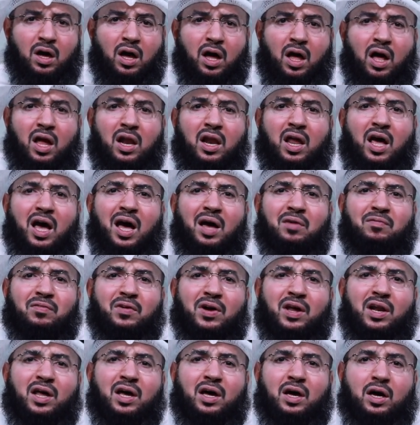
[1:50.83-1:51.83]
قال
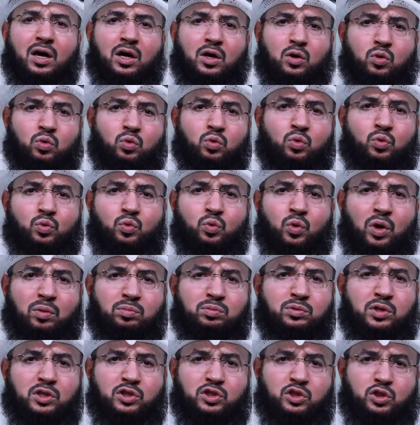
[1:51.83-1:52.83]
أفلا أكون
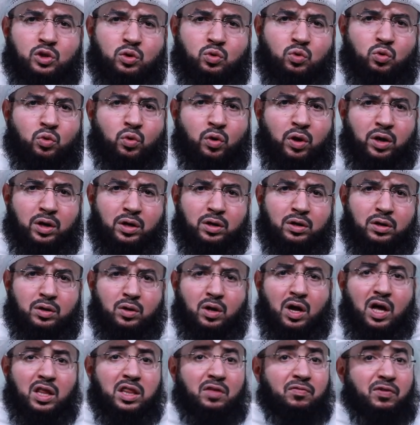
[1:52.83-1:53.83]
عبدا شكورا
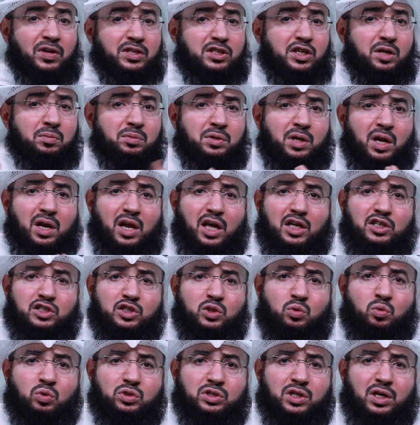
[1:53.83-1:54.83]
هذا فتح من الله
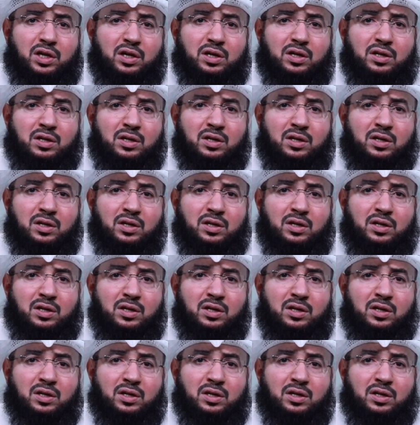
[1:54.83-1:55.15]
عز وجل